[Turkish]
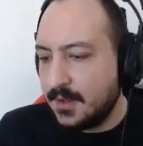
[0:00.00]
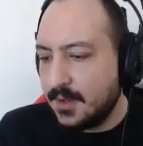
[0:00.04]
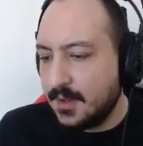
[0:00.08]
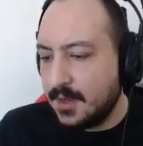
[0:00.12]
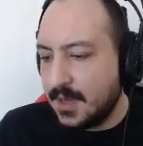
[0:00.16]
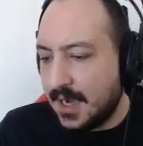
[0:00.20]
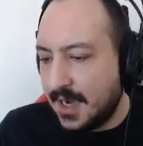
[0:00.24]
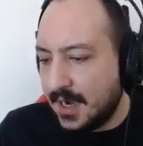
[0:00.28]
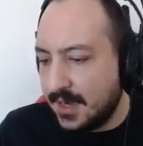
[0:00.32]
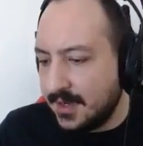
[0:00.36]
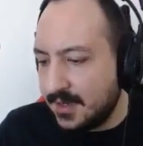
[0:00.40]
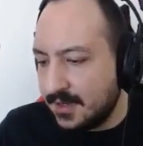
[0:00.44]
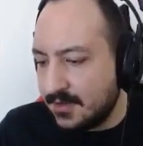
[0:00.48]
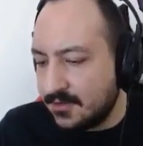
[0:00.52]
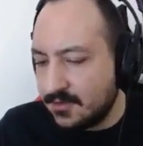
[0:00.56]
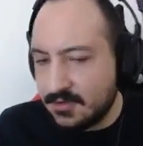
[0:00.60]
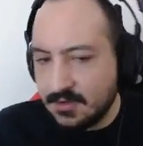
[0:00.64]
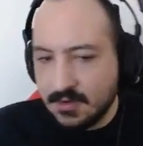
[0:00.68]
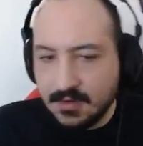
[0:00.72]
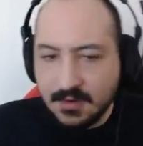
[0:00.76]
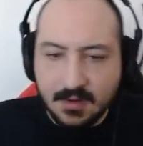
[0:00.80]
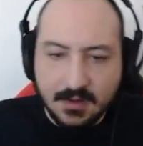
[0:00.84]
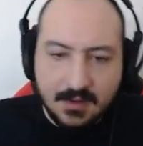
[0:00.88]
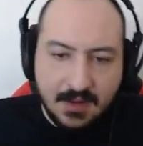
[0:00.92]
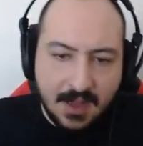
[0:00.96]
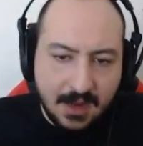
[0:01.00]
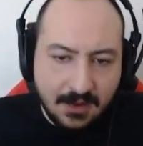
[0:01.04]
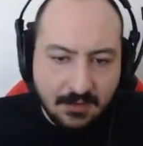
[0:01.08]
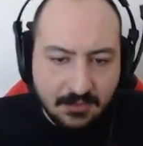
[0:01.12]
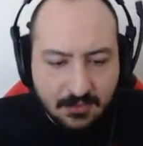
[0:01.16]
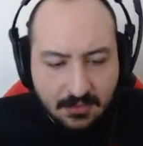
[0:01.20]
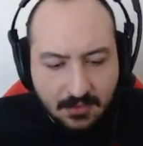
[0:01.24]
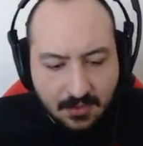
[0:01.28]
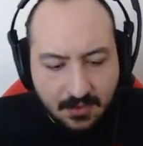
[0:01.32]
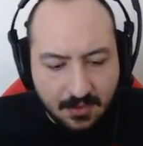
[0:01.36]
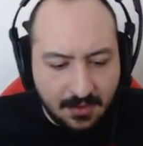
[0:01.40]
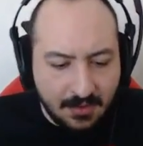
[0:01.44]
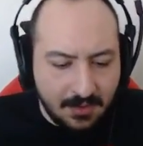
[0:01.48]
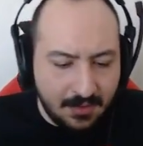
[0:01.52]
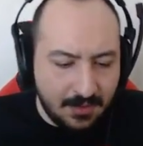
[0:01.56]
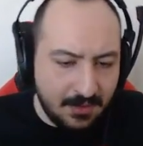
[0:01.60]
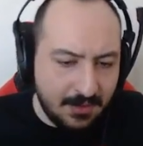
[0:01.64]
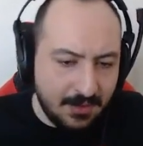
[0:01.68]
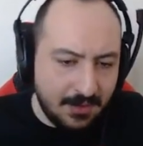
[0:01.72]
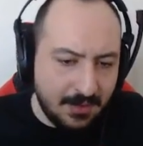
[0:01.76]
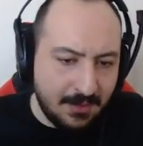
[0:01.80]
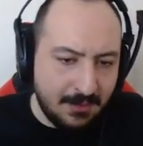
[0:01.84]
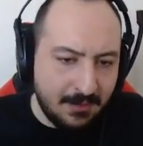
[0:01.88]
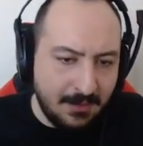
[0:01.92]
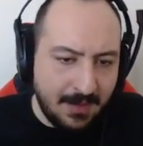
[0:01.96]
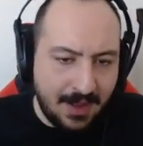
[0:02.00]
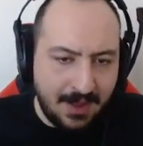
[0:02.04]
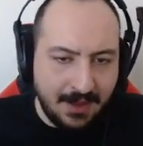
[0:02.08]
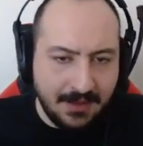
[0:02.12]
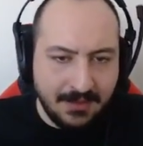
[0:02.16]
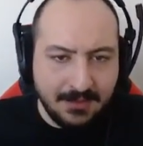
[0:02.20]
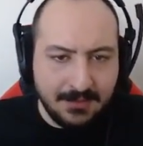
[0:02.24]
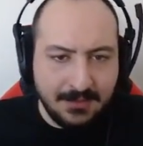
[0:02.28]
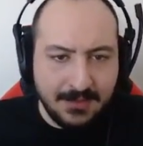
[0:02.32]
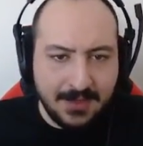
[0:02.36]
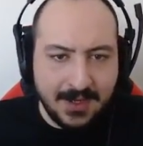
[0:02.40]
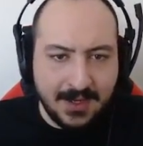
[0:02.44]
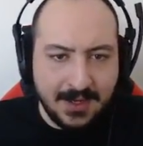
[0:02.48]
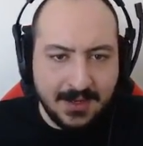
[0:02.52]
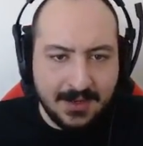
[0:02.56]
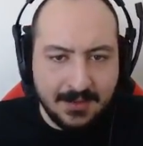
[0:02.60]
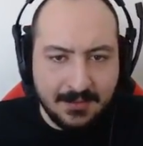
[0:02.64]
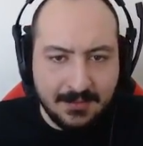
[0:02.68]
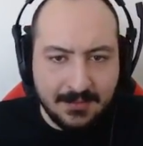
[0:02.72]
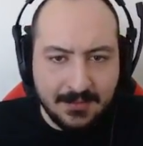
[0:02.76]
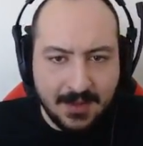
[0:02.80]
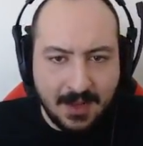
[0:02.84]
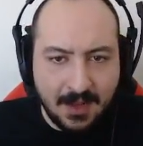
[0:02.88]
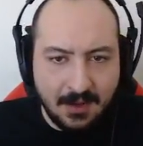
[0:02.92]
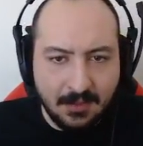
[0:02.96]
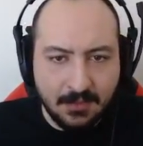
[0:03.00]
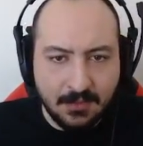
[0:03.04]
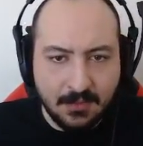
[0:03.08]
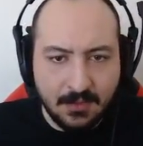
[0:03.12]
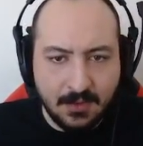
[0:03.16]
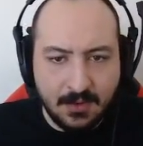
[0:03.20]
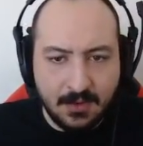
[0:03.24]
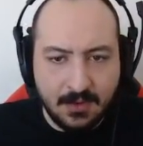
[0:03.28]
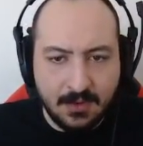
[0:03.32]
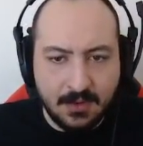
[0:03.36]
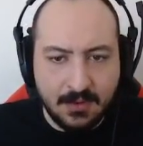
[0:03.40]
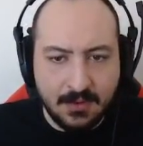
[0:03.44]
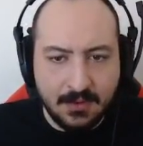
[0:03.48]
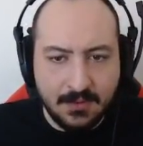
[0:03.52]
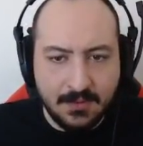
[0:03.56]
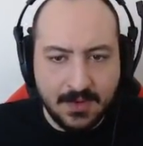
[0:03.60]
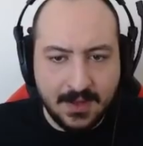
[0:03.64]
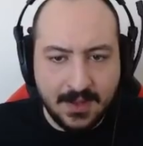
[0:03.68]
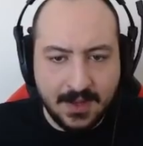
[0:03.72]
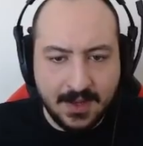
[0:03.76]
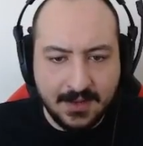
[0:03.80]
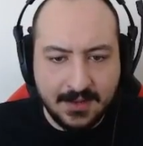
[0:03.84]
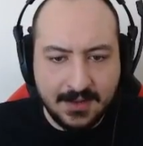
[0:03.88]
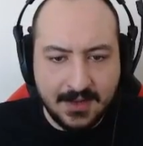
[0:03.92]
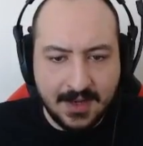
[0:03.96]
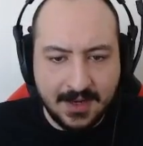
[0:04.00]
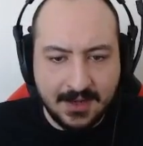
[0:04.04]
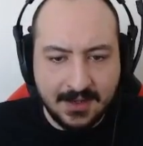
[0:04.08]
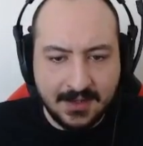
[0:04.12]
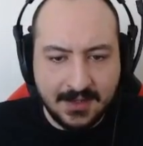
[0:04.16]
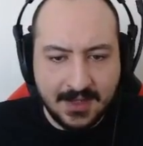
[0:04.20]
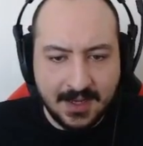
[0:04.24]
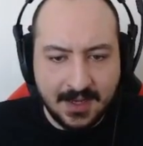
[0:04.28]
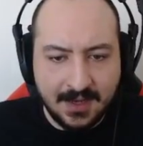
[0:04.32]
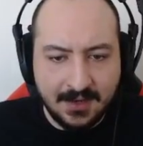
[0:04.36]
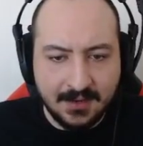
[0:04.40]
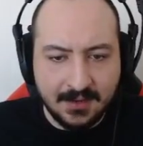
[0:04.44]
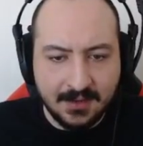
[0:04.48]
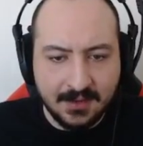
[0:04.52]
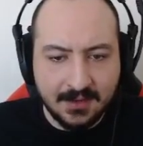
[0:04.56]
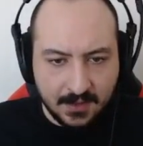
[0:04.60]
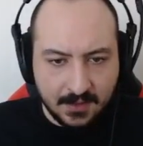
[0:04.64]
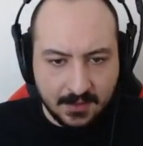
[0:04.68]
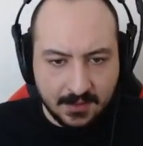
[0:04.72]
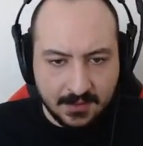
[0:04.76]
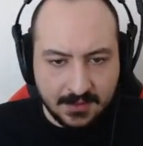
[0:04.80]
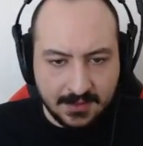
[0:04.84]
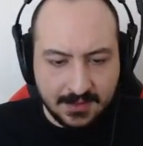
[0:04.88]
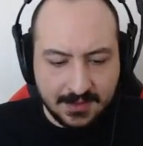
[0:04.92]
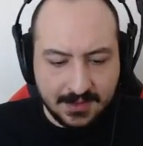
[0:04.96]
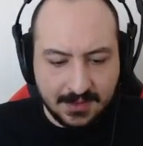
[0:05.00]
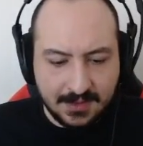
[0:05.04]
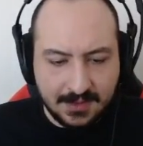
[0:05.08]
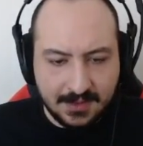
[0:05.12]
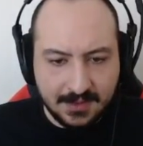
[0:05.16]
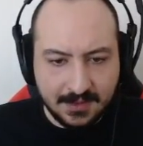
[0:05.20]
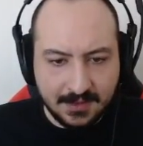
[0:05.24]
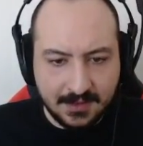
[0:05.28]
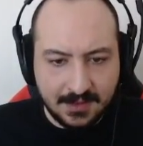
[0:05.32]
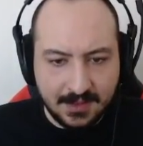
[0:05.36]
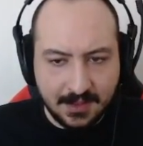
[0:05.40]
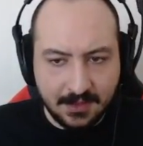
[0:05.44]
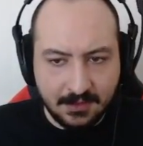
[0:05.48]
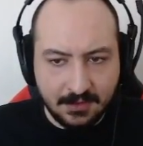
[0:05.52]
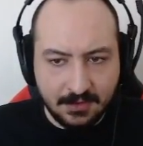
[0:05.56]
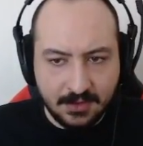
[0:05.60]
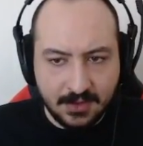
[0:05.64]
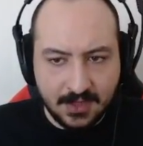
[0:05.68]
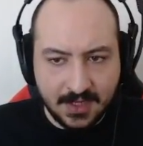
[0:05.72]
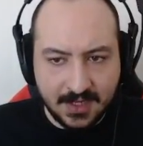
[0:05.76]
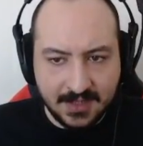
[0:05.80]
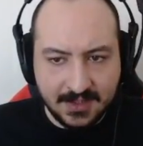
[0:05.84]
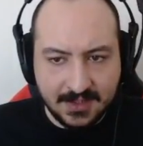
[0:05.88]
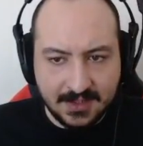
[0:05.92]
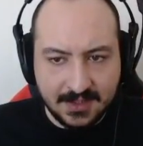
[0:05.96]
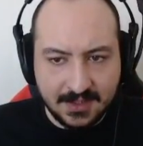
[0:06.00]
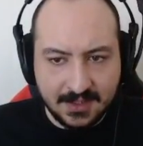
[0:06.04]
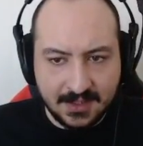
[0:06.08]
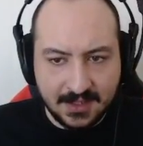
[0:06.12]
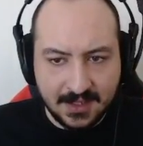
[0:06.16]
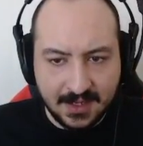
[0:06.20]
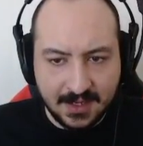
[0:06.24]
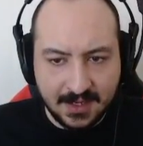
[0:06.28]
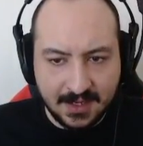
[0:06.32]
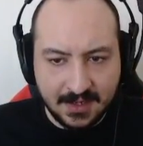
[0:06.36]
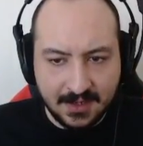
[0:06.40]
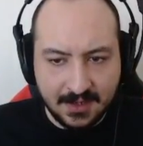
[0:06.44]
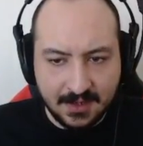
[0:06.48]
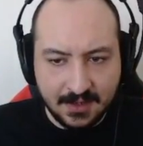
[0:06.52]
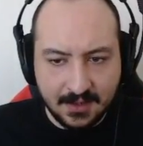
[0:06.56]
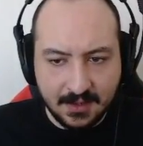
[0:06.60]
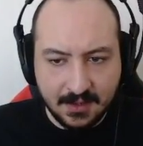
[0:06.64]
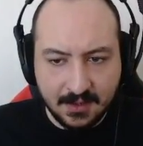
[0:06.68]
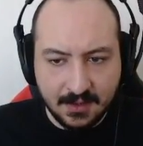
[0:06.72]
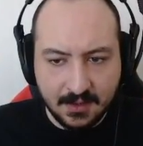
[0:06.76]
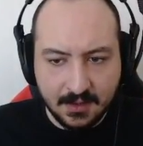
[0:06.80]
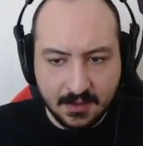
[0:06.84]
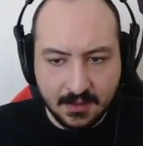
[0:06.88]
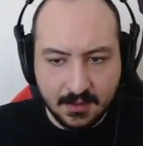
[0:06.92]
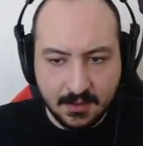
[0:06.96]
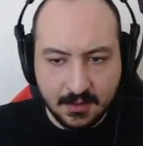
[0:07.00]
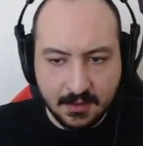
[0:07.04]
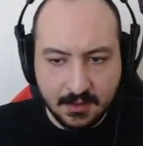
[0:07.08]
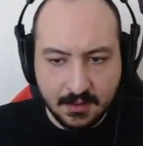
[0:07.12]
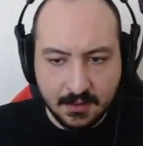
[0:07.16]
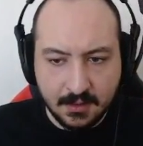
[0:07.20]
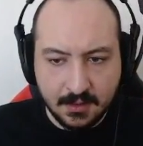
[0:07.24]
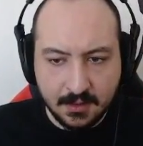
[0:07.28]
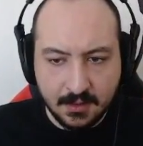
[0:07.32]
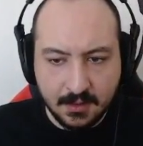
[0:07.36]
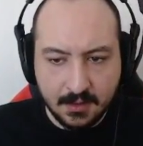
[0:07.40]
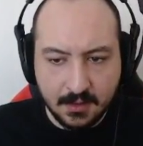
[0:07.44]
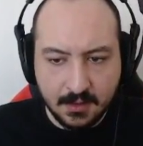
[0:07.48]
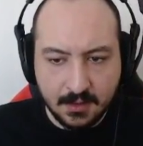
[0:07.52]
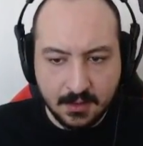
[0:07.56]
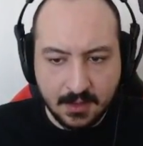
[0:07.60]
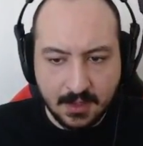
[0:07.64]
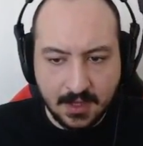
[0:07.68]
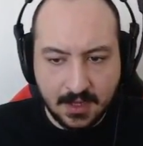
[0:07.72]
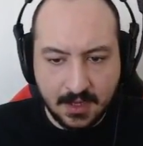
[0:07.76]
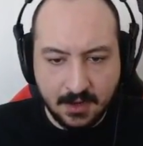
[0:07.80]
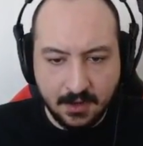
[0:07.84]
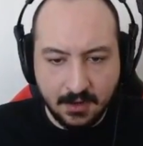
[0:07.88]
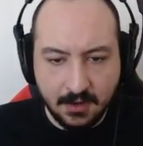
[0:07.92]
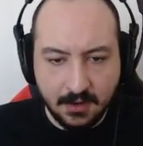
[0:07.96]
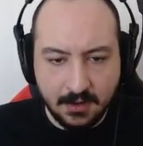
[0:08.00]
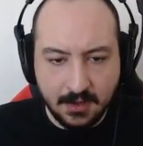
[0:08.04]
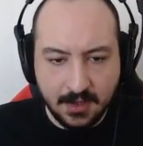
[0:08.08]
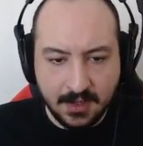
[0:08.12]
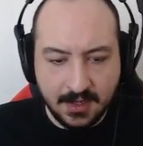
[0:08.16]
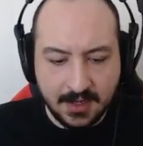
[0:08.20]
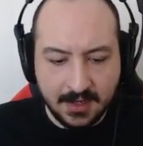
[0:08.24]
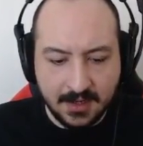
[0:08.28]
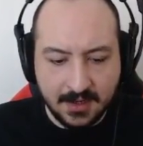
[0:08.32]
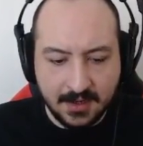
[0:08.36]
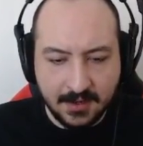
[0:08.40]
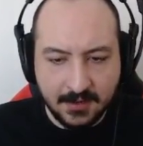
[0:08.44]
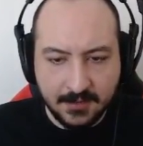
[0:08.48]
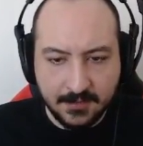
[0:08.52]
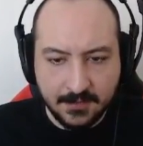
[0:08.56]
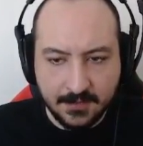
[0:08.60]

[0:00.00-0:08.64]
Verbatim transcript: Aynen sonra lan ne oluyor ban mıydım lan ne oldu falan derken sıkıntıya düşersin yani. Aa öldü herhalde.